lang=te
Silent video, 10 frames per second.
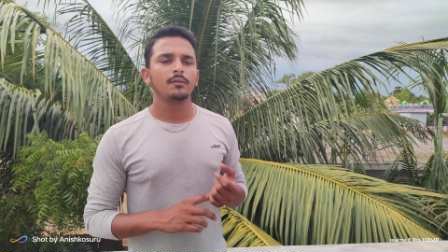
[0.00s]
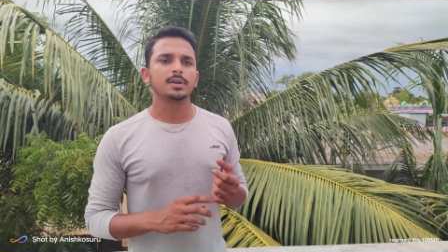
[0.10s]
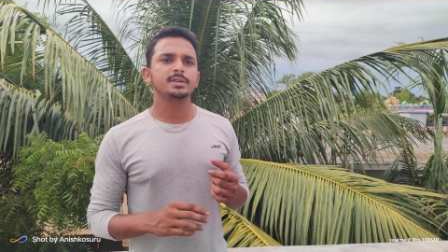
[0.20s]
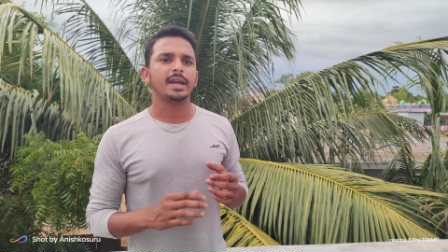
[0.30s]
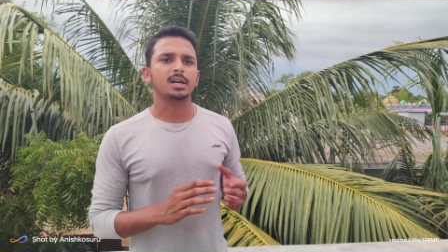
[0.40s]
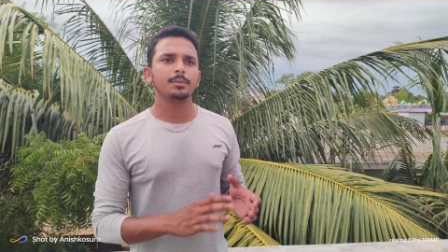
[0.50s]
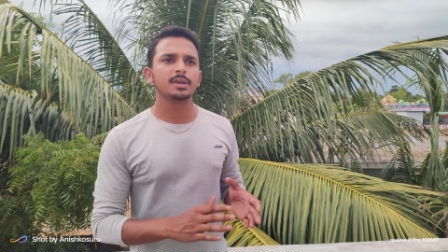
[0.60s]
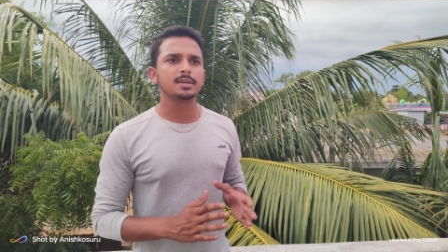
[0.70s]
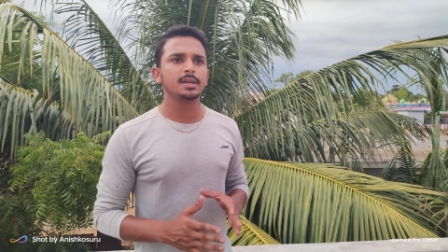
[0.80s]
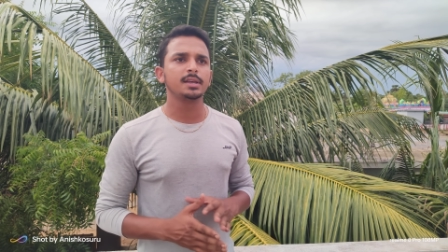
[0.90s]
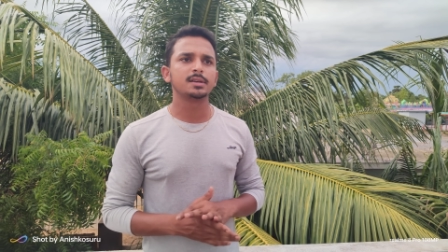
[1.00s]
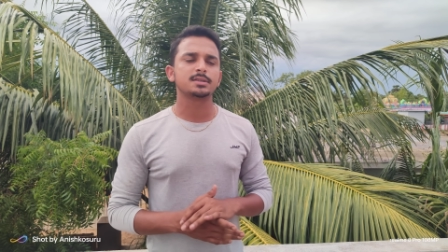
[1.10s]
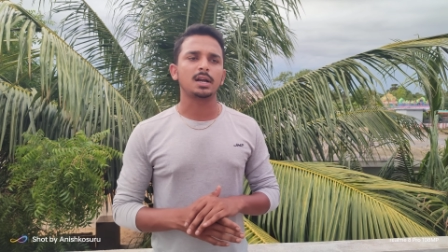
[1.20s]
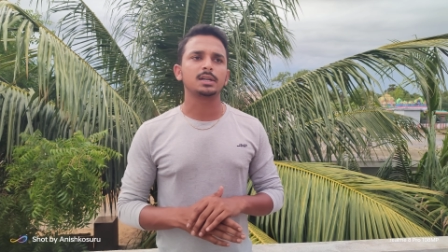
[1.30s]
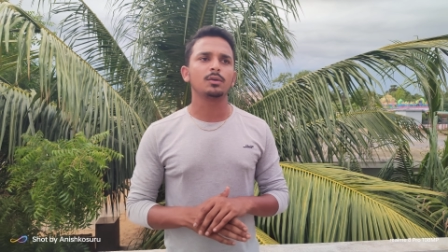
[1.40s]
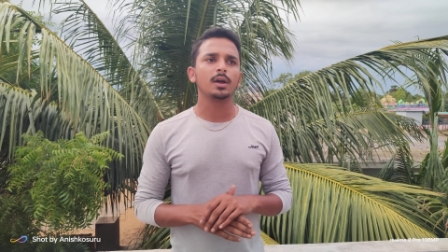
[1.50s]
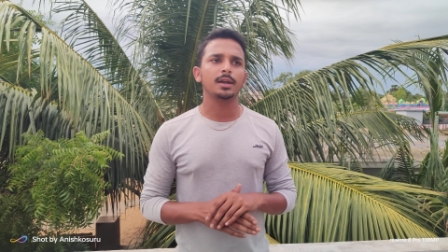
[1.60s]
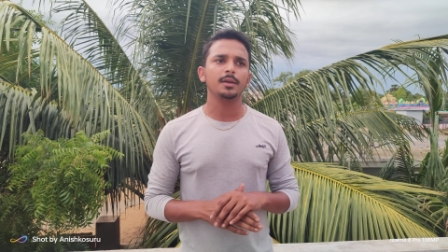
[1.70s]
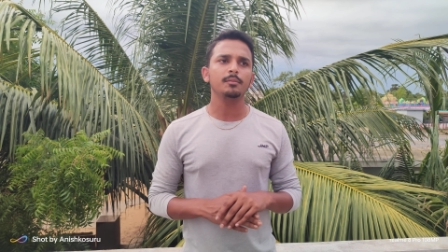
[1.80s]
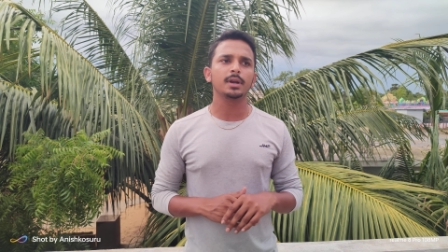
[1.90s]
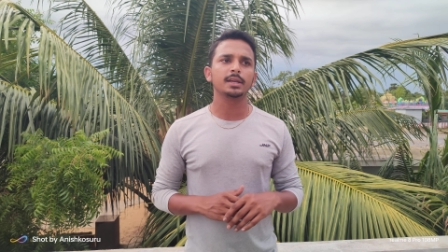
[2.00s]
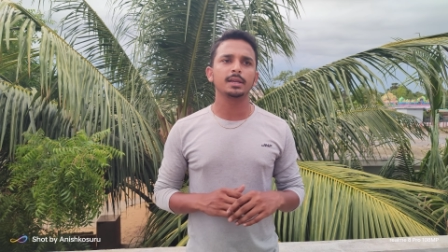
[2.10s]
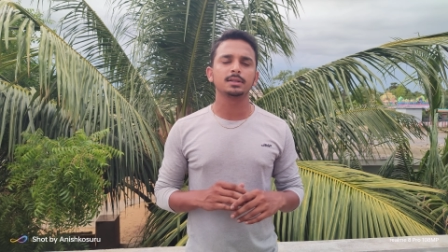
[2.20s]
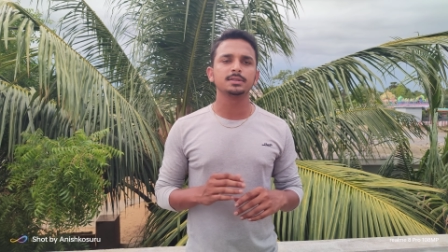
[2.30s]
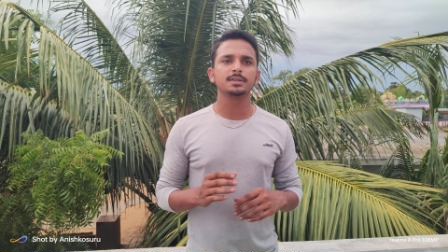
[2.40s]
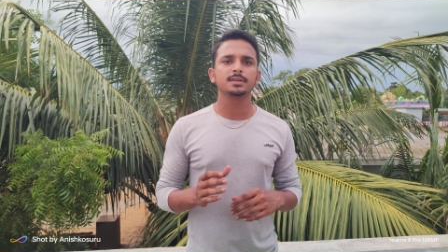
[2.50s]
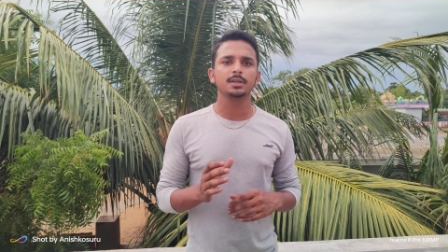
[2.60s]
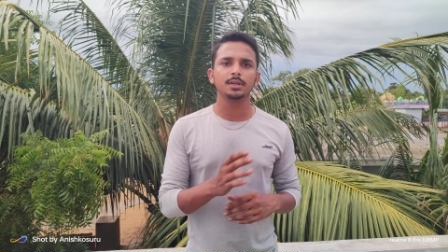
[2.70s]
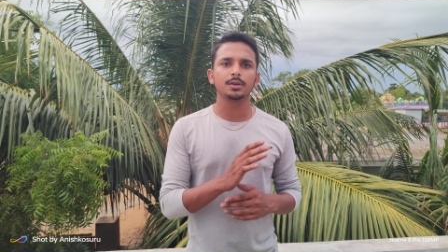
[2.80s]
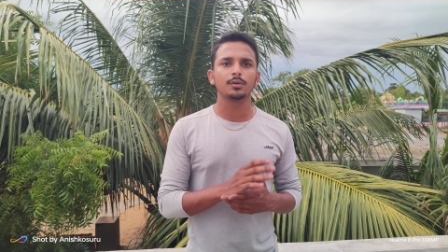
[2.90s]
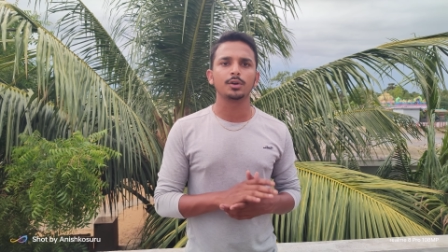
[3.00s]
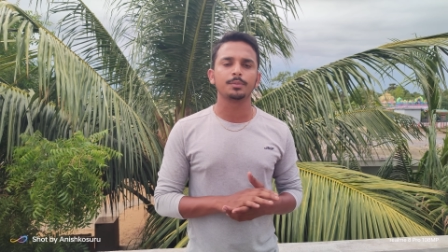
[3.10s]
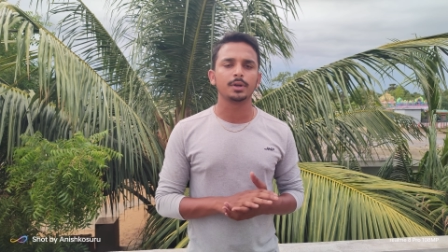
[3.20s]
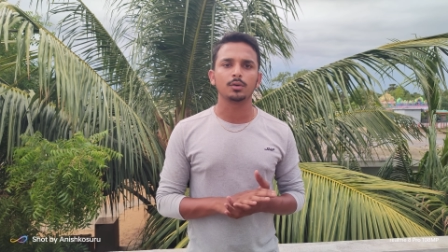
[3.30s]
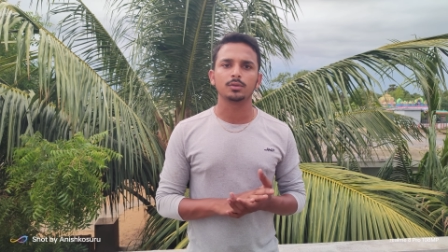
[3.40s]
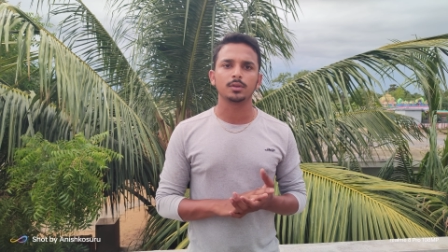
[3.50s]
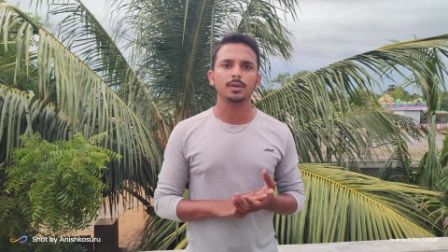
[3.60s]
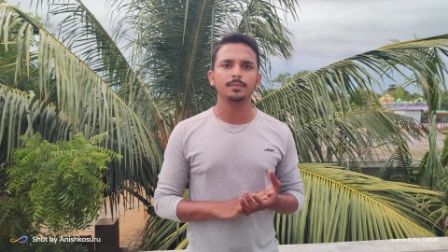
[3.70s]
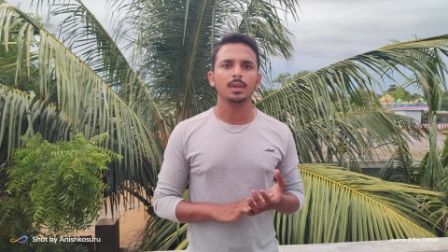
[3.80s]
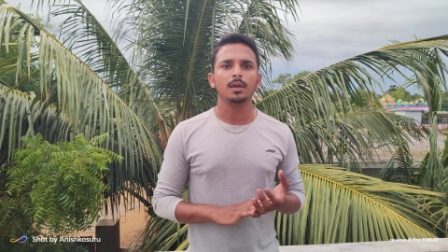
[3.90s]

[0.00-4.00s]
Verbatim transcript: ఫస్ట్ అకాడమిక్ ఇయర్ స్టార్ట్ అవగానే మనకి ఎన్సీసీ రిక్రూట్మెంట్ అవుతుంది